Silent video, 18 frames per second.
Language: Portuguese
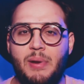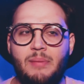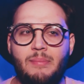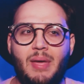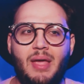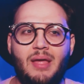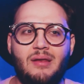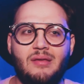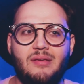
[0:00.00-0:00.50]

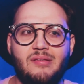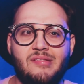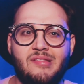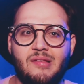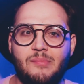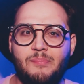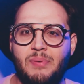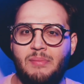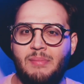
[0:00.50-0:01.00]

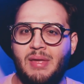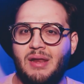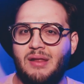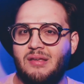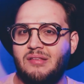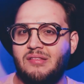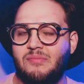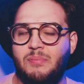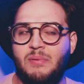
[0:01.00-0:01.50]
primeiras,
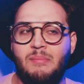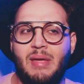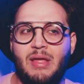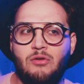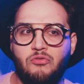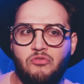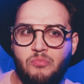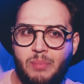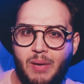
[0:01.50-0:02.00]
primeiras,
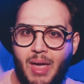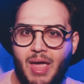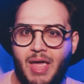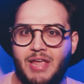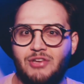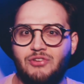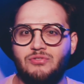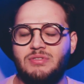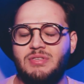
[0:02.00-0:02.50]
primeiros
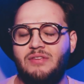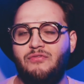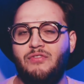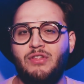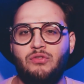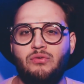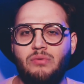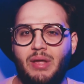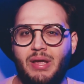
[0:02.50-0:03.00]
beijos,
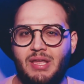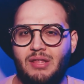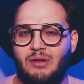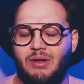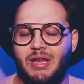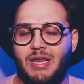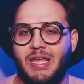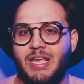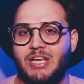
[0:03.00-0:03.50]
enfim, tudo
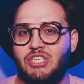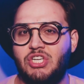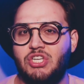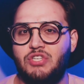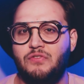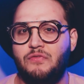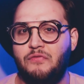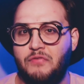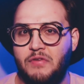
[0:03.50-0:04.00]
aquilo ali que a
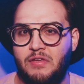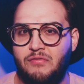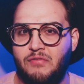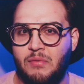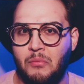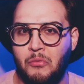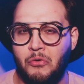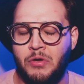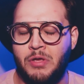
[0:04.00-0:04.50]
gente
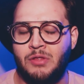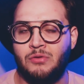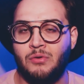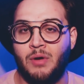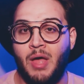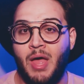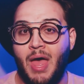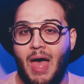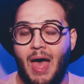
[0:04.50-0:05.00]
vive
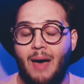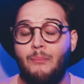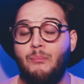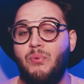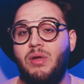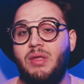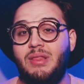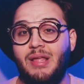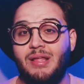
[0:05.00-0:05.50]
muito. A
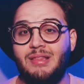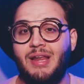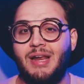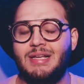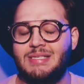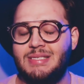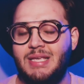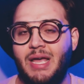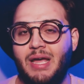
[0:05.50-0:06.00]
Britney
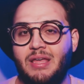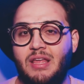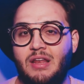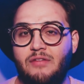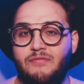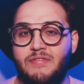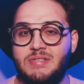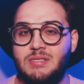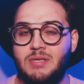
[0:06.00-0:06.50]
trazia
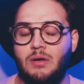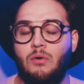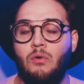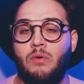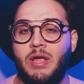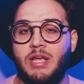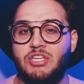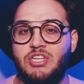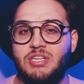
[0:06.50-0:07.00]
aquilo e fazia
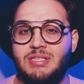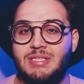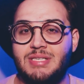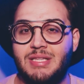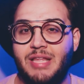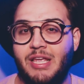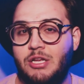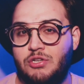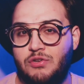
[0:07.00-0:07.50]
com que a gente
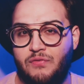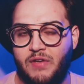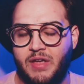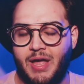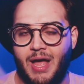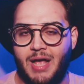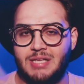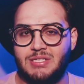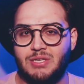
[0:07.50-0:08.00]
se
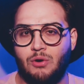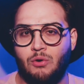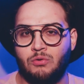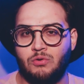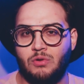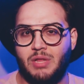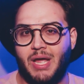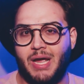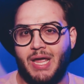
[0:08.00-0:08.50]
identificasse com
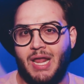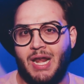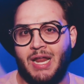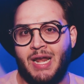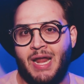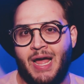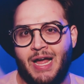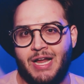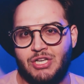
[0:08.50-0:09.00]
toda aquela
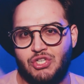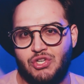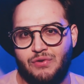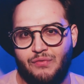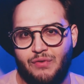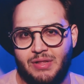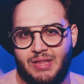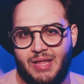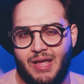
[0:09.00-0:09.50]

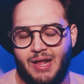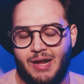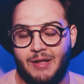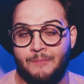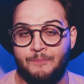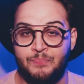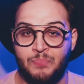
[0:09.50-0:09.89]
narrativa narrativa dela.